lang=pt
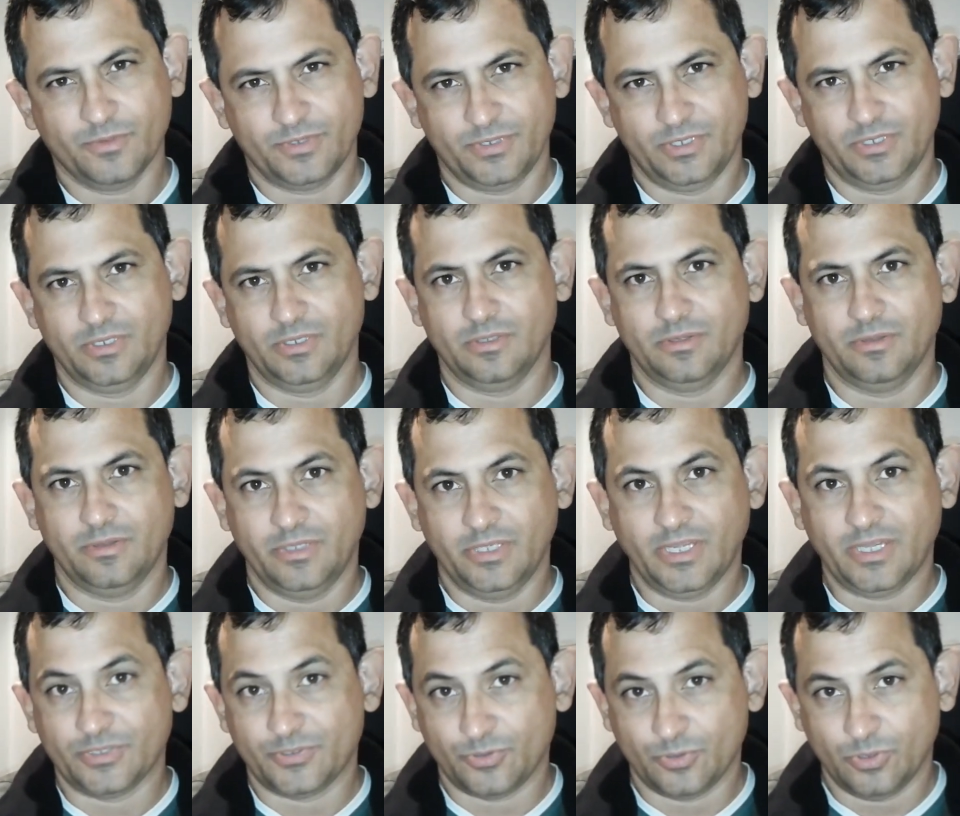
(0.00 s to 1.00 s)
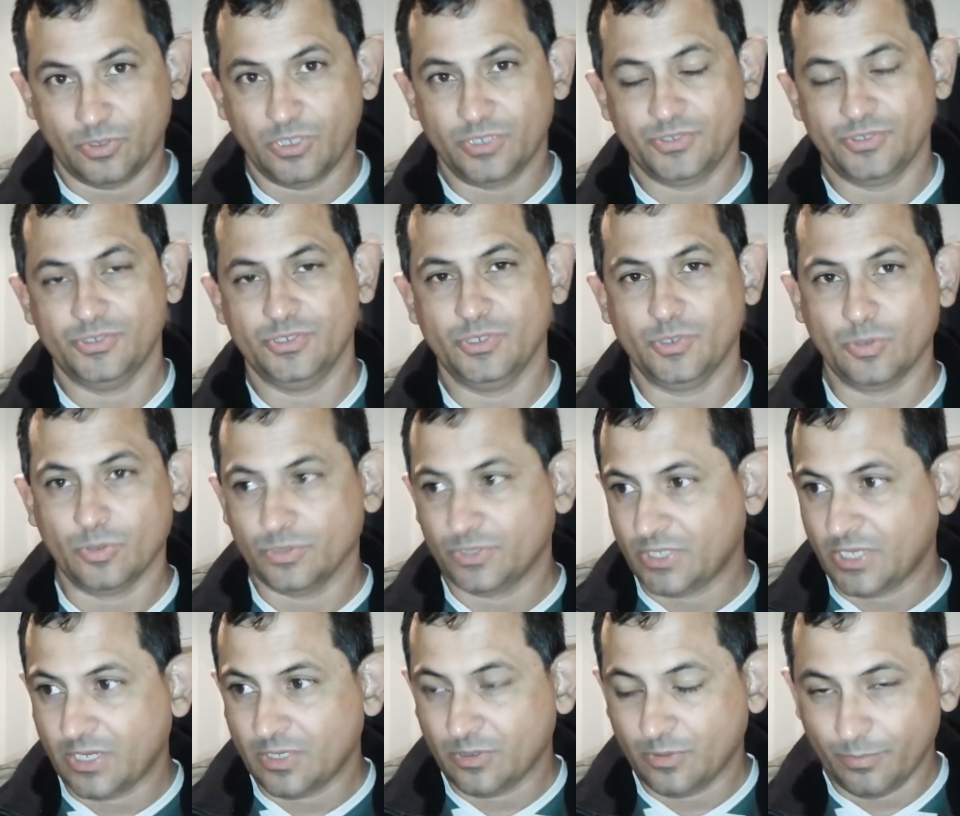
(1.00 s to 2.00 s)
que você dê a sorte de
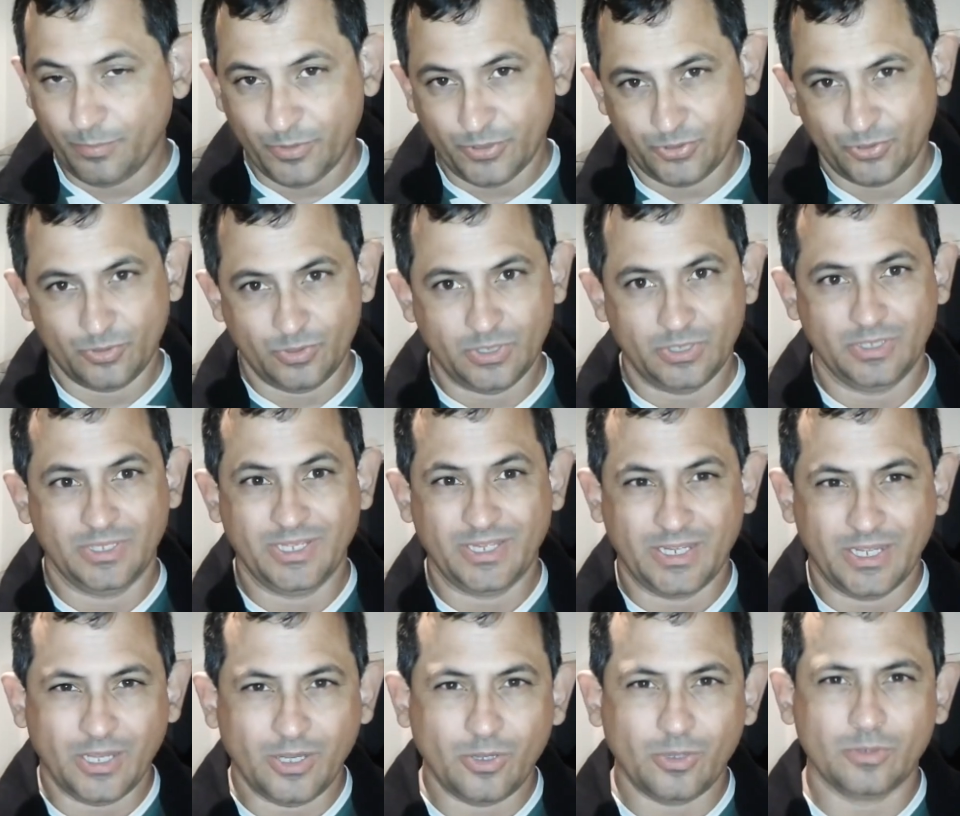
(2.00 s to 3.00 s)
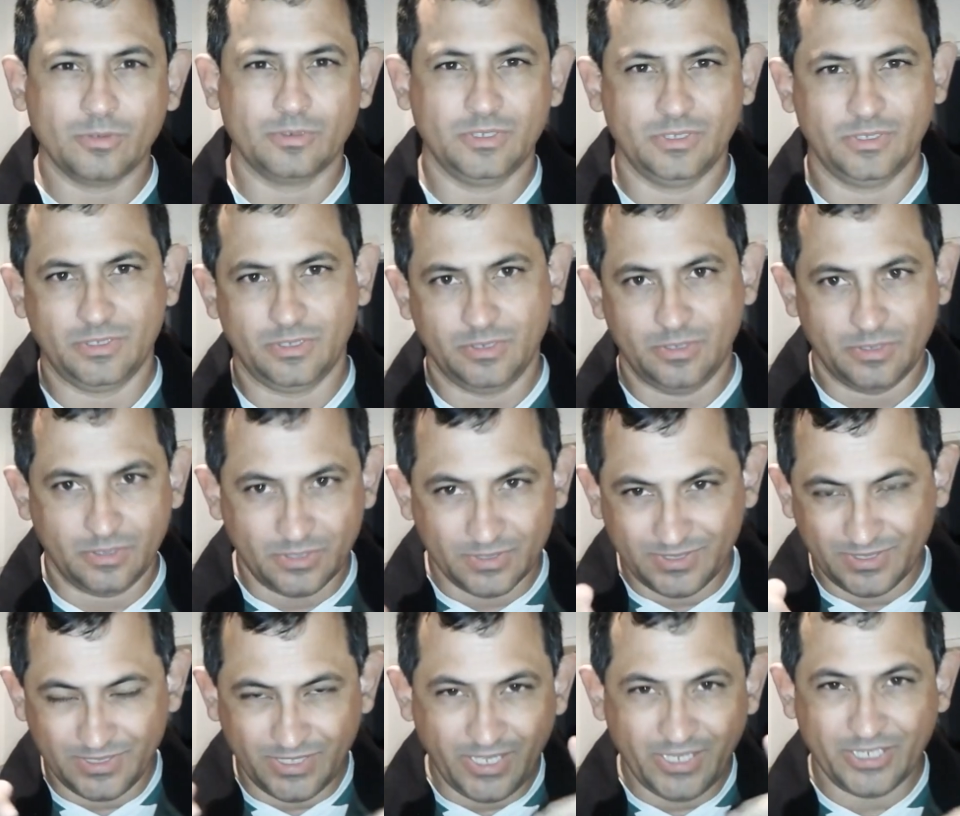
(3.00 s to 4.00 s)
encontrar uma pessoa legal, que, que
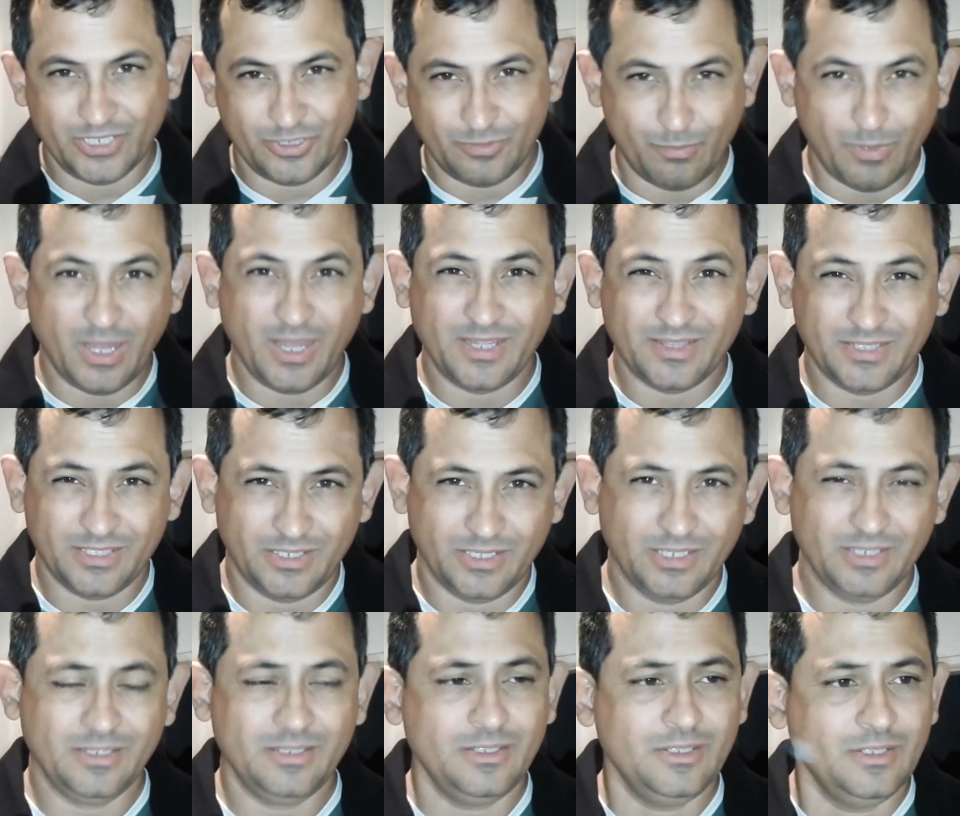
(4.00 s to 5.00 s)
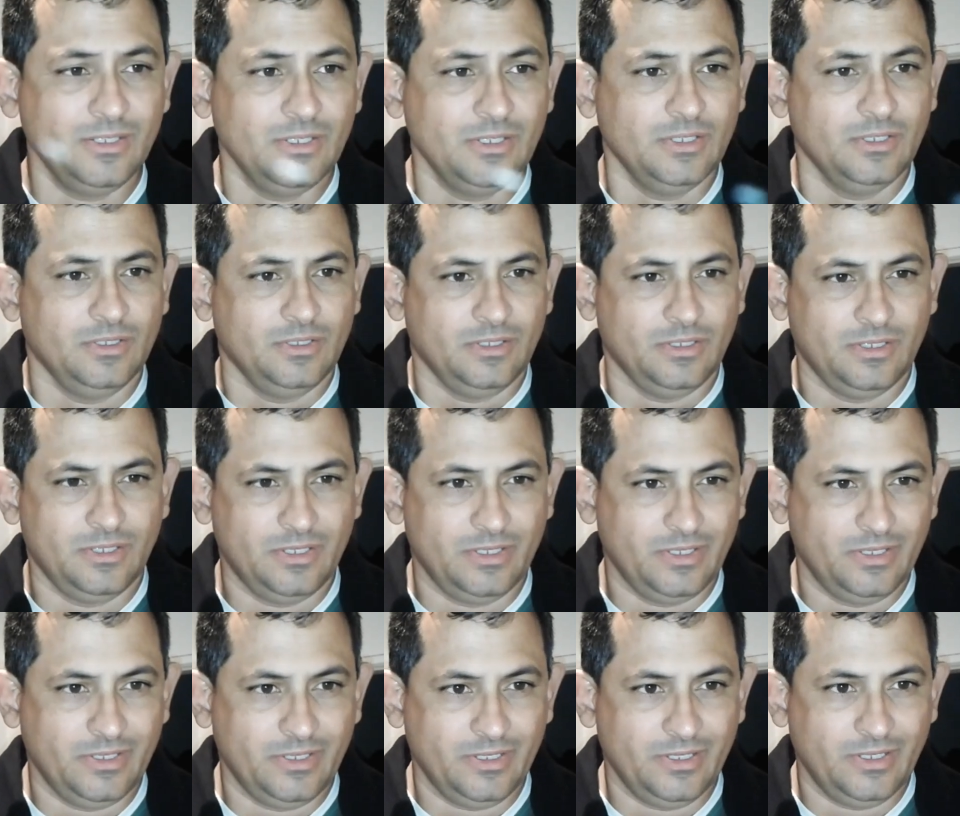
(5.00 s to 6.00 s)
as ideias batem, né?
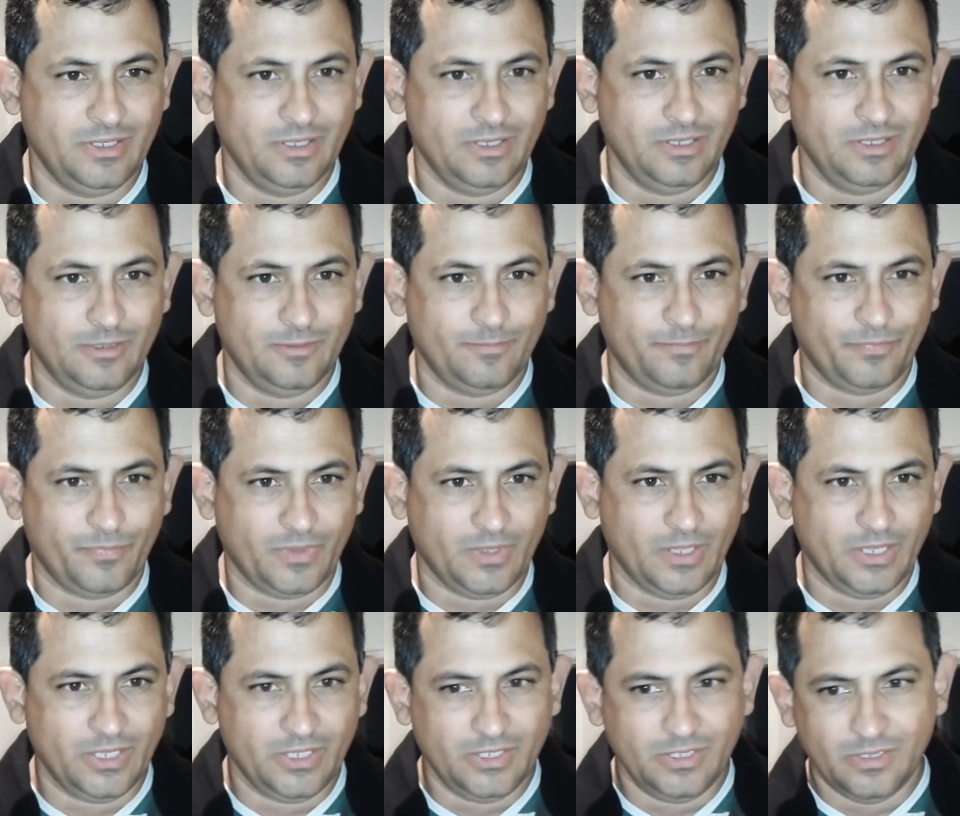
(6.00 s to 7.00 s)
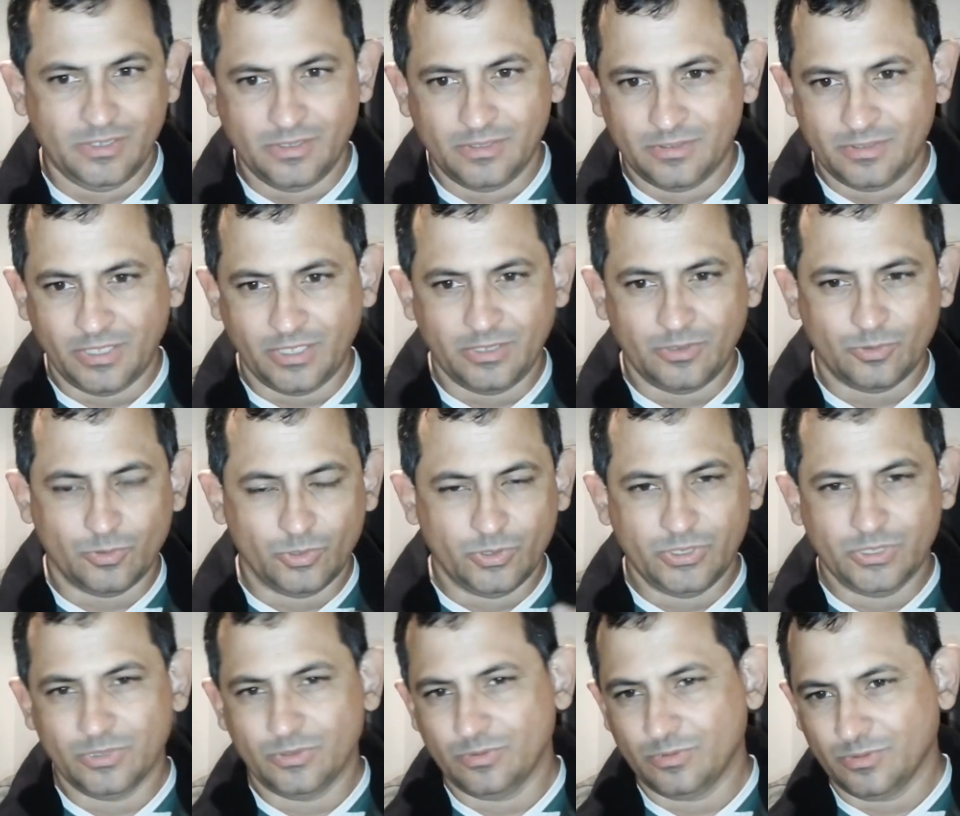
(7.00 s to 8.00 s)
É, aí está
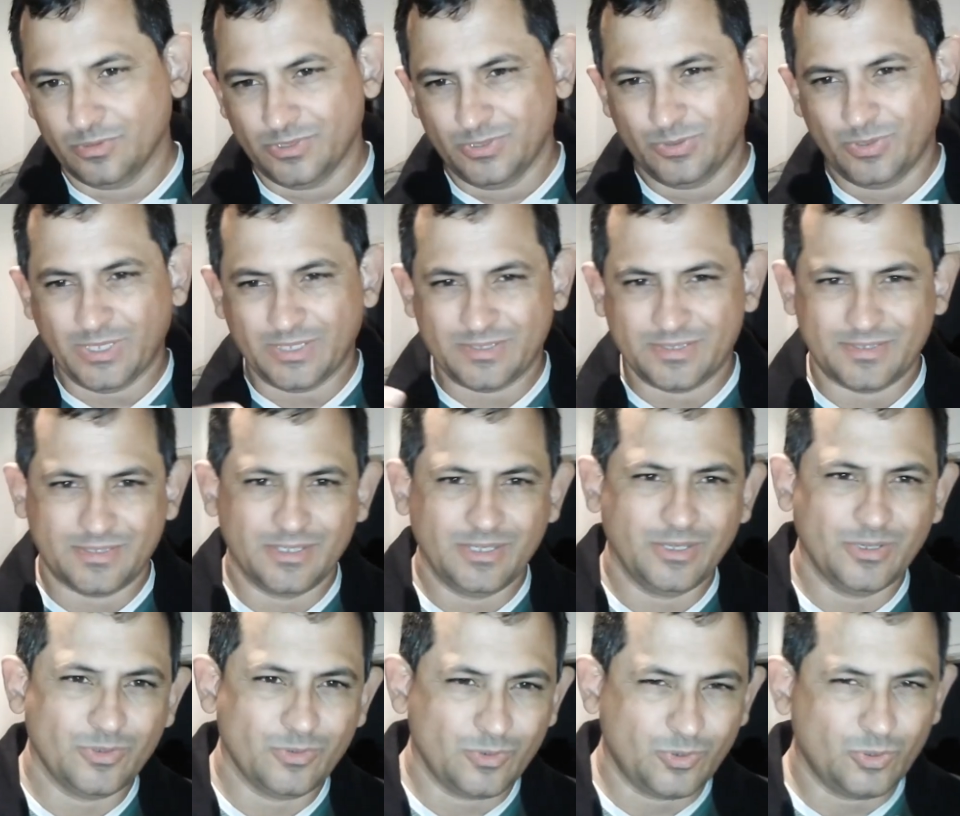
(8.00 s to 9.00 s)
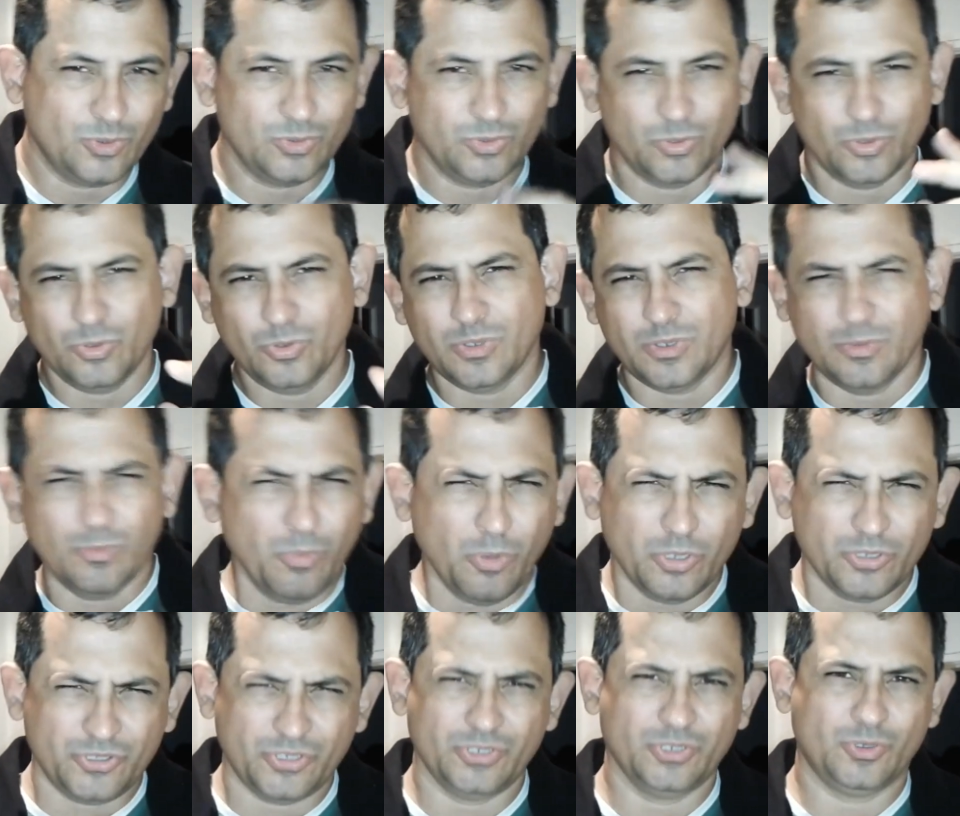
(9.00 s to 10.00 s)
incluído educação, cultura, um
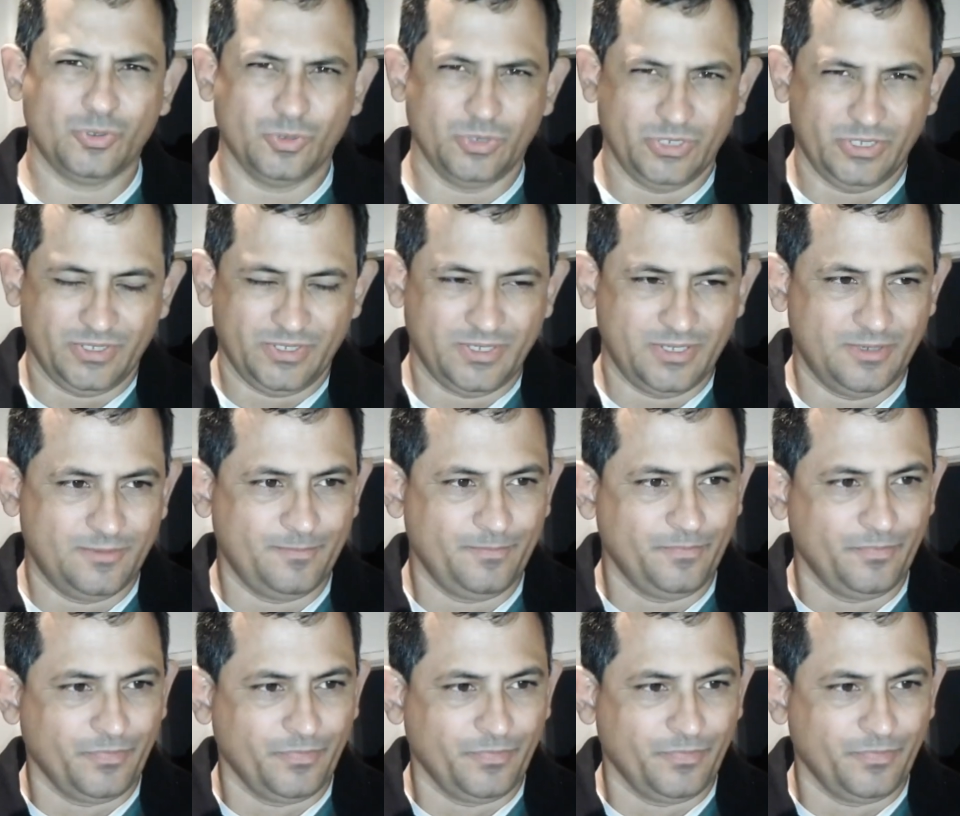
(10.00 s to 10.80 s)
monte de coisa.